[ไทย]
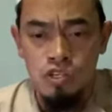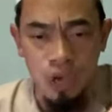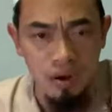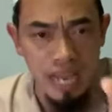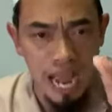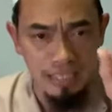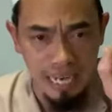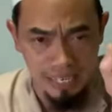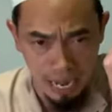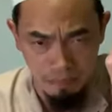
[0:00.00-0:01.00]
สองอย่าง
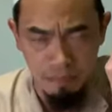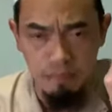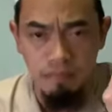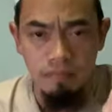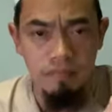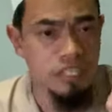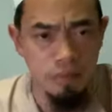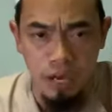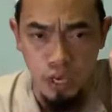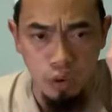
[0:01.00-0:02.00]
จะกลับจะ
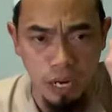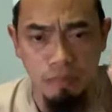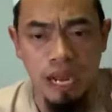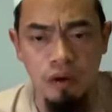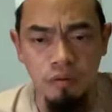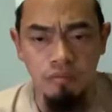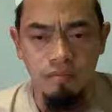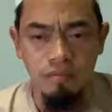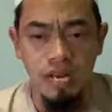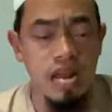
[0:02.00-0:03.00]
ไม่อยู่กับเขา
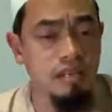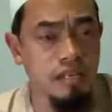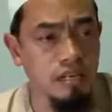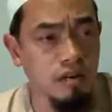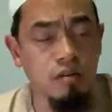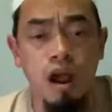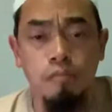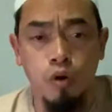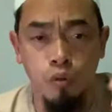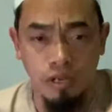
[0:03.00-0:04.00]
นั่นคือครอ
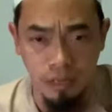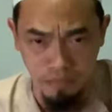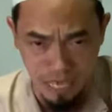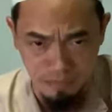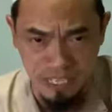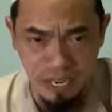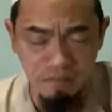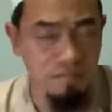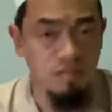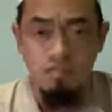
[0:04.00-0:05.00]
บครัวกับทรัพย์สิน
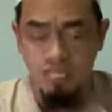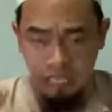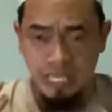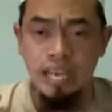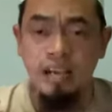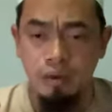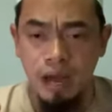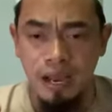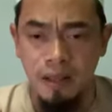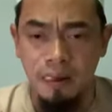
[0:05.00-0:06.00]
จะทิ้งเขา
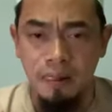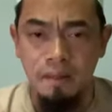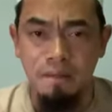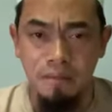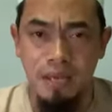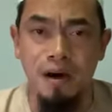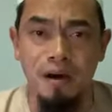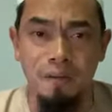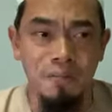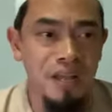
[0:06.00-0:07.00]
ไว้พี่น้อ
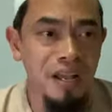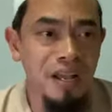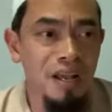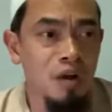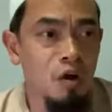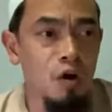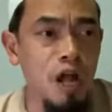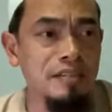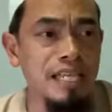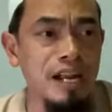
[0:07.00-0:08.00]
งร
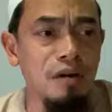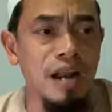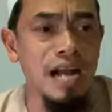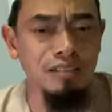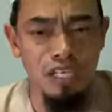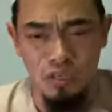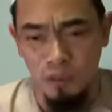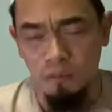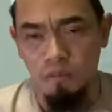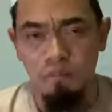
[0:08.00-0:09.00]
ถที่เรารักที่
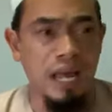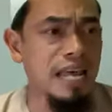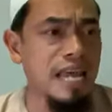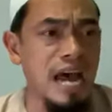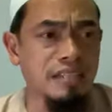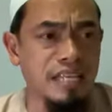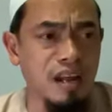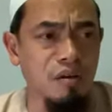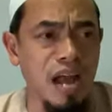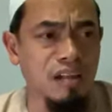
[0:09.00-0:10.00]
สุดภรรยาที่
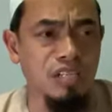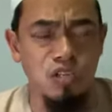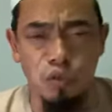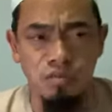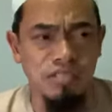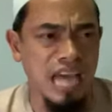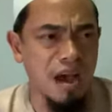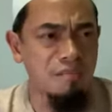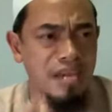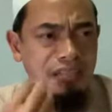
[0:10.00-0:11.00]
เรารักที่สุดสา
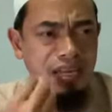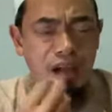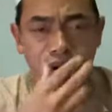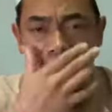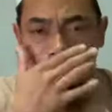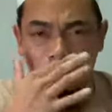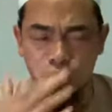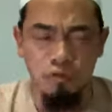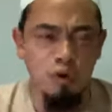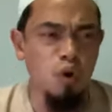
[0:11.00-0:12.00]
มีที่เรารักที่
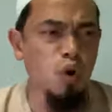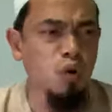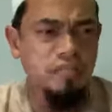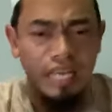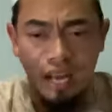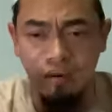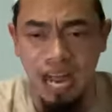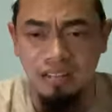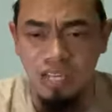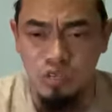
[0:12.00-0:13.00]
สุดลูกที่เรา
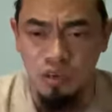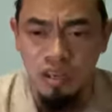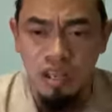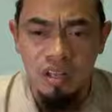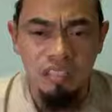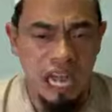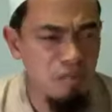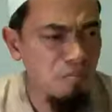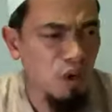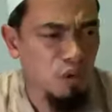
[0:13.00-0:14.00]
รักที่สุดทั้
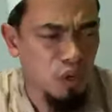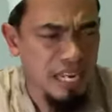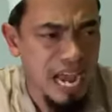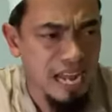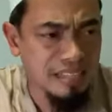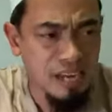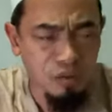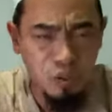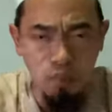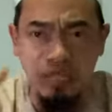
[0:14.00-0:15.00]
งหมดดุนยาที่
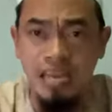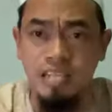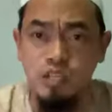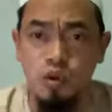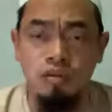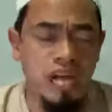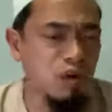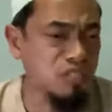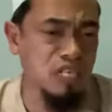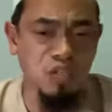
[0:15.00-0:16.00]
เราทุ่มเทที่สุด
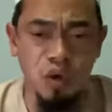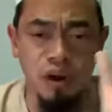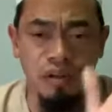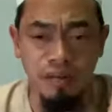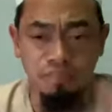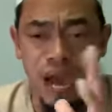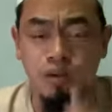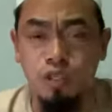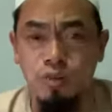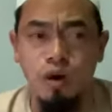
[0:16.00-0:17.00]
เขาจะส่งเราแค่ปาก
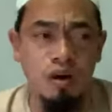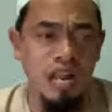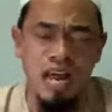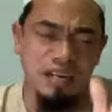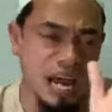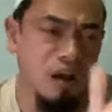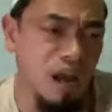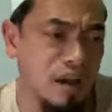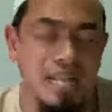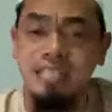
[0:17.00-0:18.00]
กูโบและเขา
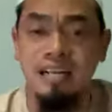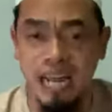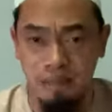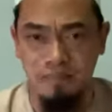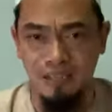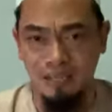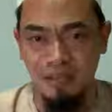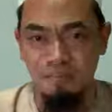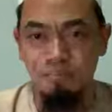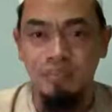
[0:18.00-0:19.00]
เหล่านั้นจะกลับทัน
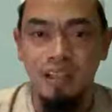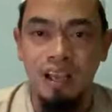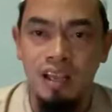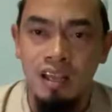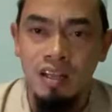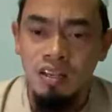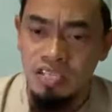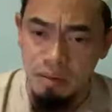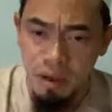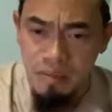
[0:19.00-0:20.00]
ที
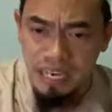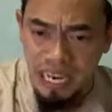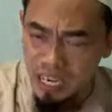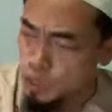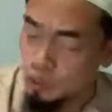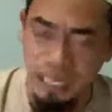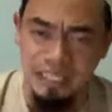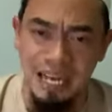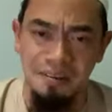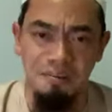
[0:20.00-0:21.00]
จะไม่มีใครอยู่กับ
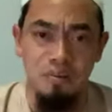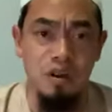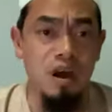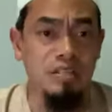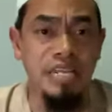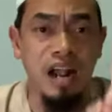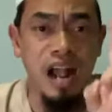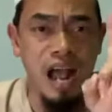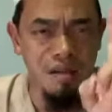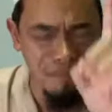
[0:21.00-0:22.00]
ท่านนอกจาก
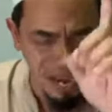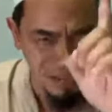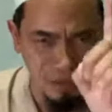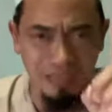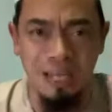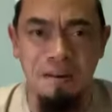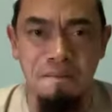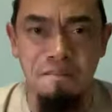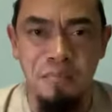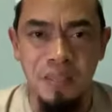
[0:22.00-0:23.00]
อามันของท่าน
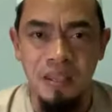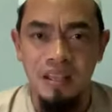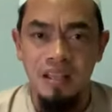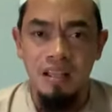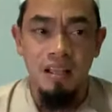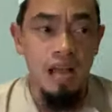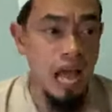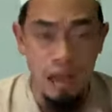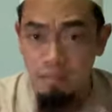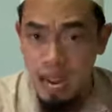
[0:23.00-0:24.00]

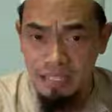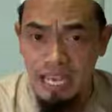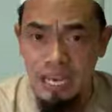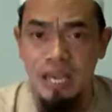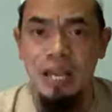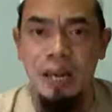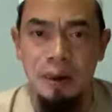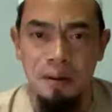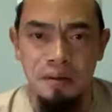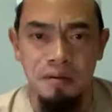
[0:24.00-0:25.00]
อามันที่นี้
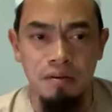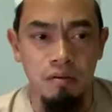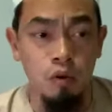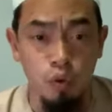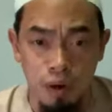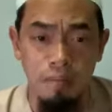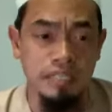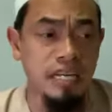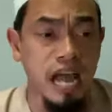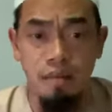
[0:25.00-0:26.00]
รวมไป
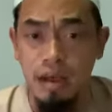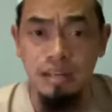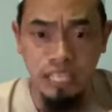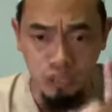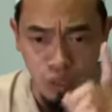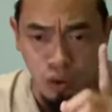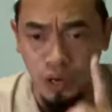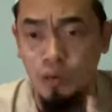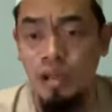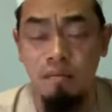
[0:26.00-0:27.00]
ถึงอามันที่ชั่ว
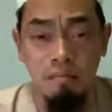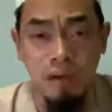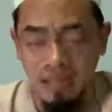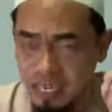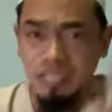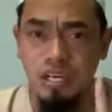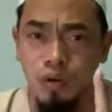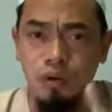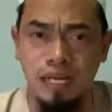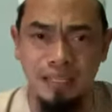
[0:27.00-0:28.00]
ด้วยมันก็จะอ
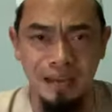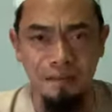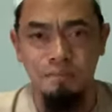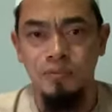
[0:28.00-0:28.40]
ยู่กับท่าน